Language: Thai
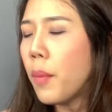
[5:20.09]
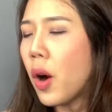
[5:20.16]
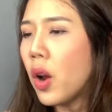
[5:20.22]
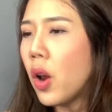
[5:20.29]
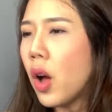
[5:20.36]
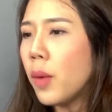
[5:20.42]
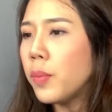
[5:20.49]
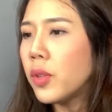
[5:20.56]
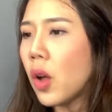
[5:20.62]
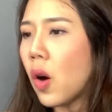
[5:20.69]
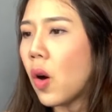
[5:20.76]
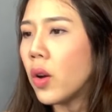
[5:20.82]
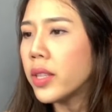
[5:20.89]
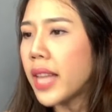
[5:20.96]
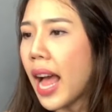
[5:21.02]
พอรอบส
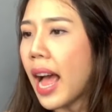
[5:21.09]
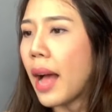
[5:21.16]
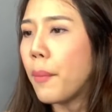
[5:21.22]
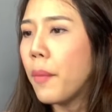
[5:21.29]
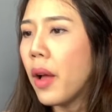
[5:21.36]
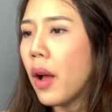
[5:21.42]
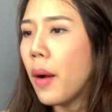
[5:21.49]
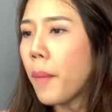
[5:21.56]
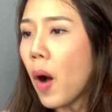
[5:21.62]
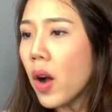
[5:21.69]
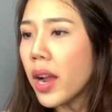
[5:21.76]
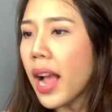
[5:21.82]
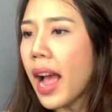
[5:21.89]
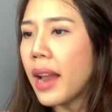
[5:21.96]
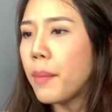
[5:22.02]
อง สามป้อ
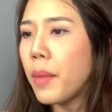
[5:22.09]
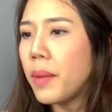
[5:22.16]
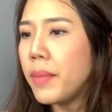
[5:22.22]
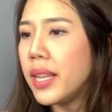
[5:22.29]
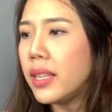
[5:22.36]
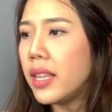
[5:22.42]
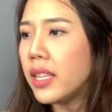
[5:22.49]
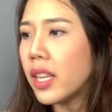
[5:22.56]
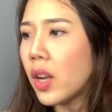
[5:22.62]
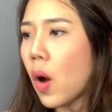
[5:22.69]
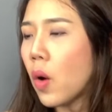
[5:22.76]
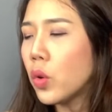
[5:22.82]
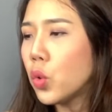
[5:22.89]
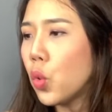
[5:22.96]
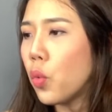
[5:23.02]
งกันมันมีสิทธิ์จะ
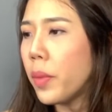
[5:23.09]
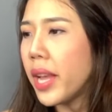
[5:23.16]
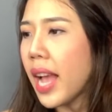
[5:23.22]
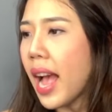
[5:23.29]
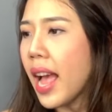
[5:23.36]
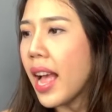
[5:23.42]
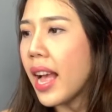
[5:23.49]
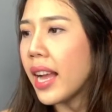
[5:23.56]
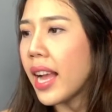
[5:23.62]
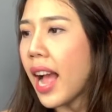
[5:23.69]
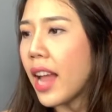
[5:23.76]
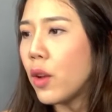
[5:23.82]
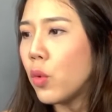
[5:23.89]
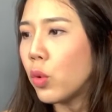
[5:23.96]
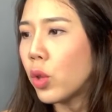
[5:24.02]
ท้องสูงไหมคะอา
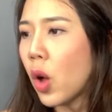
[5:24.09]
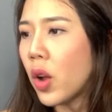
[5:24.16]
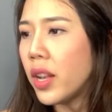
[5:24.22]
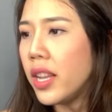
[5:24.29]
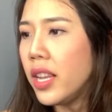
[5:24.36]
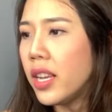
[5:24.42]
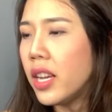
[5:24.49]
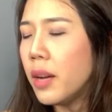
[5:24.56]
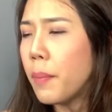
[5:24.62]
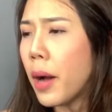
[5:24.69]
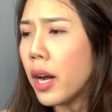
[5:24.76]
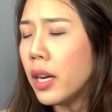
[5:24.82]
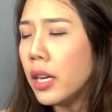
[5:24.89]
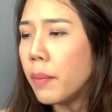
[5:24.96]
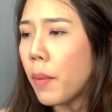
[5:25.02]
การหนูตอนนี้คือ
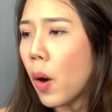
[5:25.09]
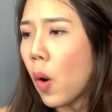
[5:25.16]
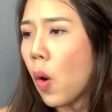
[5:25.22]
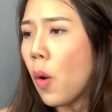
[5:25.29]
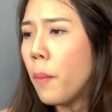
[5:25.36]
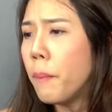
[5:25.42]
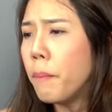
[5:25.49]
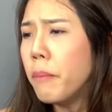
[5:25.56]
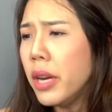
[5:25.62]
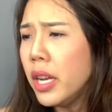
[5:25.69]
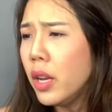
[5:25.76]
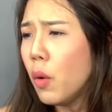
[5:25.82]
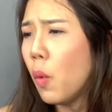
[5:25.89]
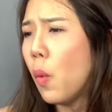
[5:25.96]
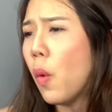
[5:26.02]
ผะอืดผะอมมึ
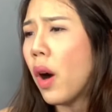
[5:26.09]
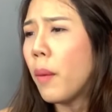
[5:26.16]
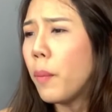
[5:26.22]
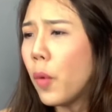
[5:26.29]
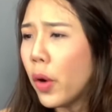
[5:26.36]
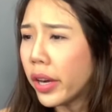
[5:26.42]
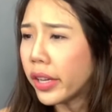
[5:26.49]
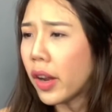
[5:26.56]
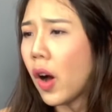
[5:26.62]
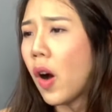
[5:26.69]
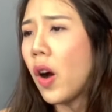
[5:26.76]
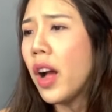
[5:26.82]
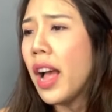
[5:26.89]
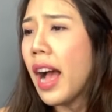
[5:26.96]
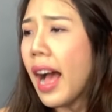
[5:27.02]
นหัวปวด
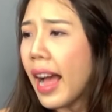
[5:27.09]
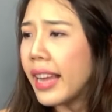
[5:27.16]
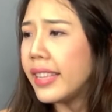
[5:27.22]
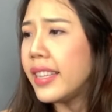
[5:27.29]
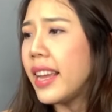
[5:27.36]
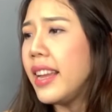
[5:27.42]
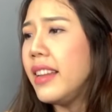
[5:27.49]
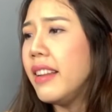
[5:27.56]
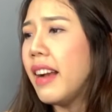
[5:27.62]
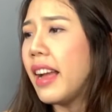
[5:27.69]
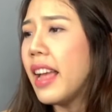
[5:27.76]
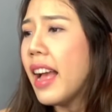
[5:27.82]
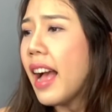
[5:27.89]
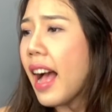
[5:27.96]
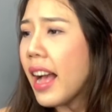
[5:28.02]
ท้องหายใจเหนื่อย